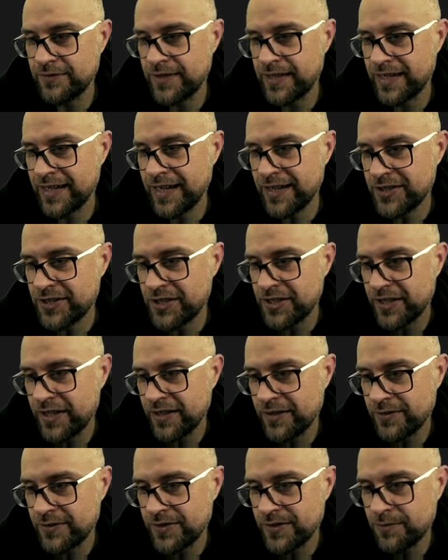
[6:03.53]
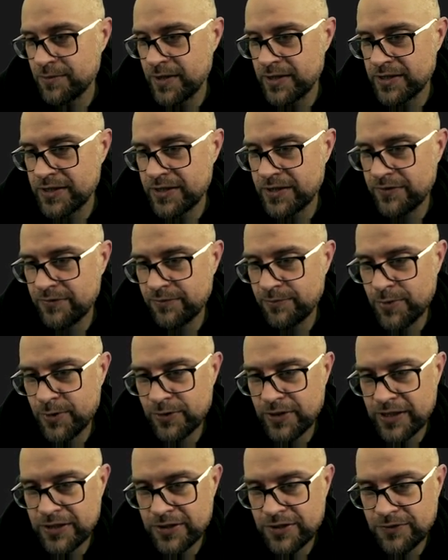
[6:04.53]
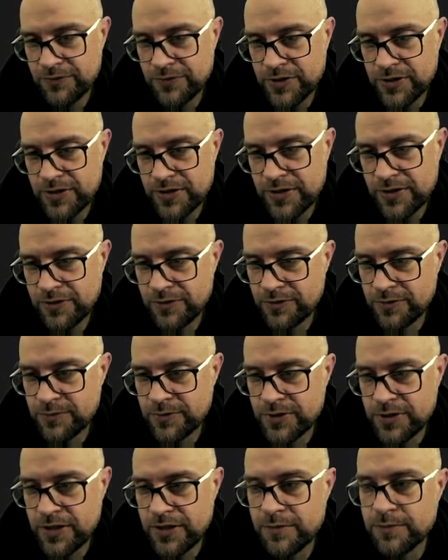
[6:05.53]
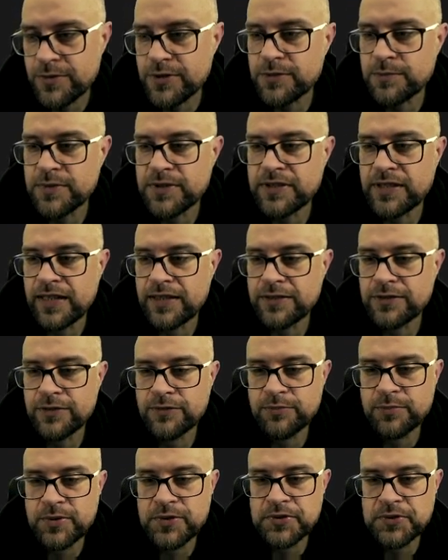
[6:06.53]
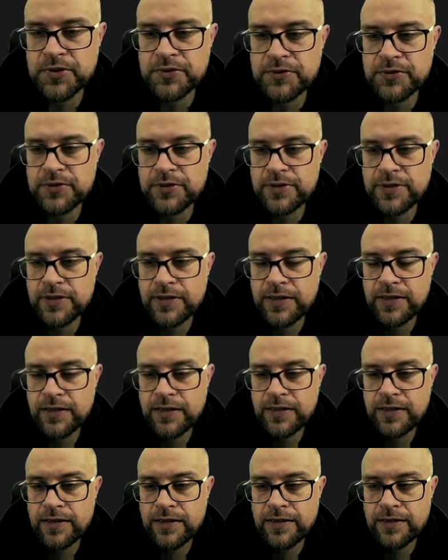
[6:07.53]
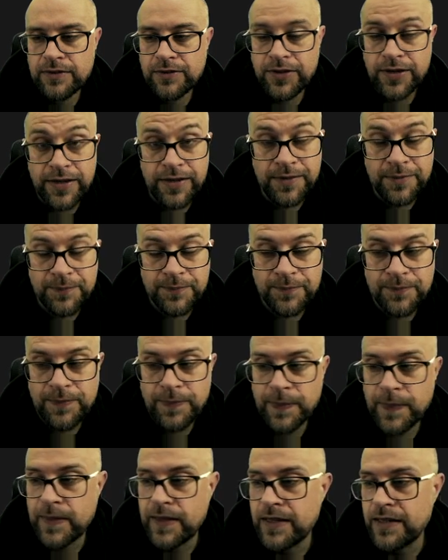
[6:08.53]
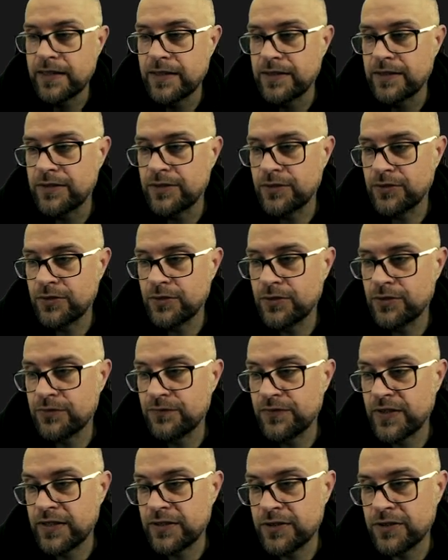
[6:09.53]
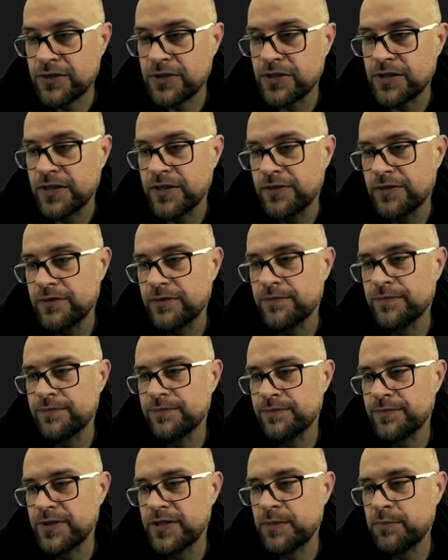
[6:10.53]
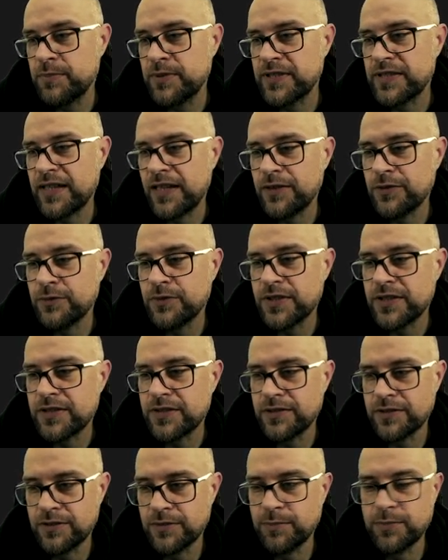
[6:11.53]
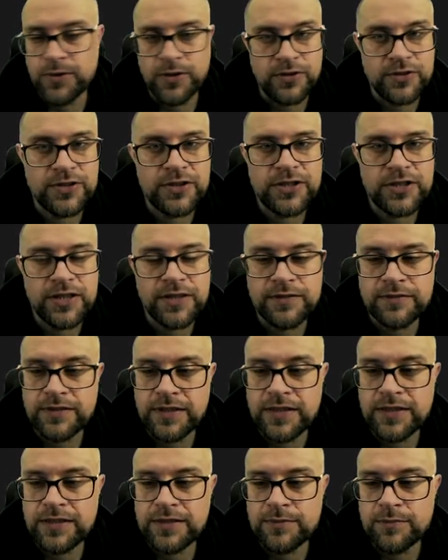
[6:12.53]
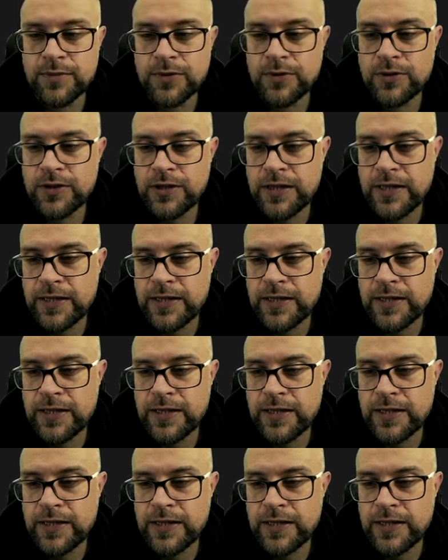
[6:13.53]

ręcznie, o zobaczcie, podać to wszystko, to musielibyśmy tak to wpisać. Ok? No to faktycznie, no, przy pisaniu jest to prostsze, tak? Bo